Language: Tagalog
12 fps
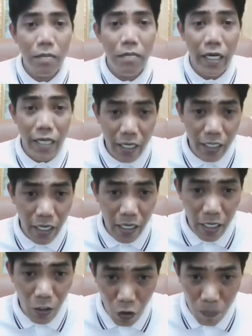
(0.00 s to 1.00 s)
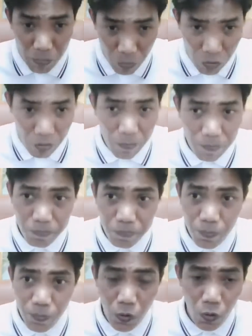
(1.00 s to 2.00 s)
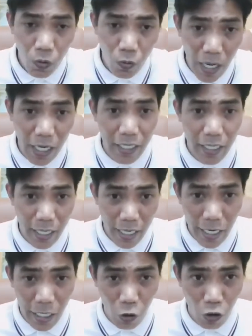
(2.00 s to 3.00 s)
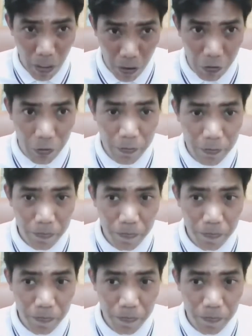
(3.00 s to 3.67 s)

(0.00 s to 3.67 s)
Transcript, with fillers: mangyari ang kalooban mo, wag ang kalooban ko.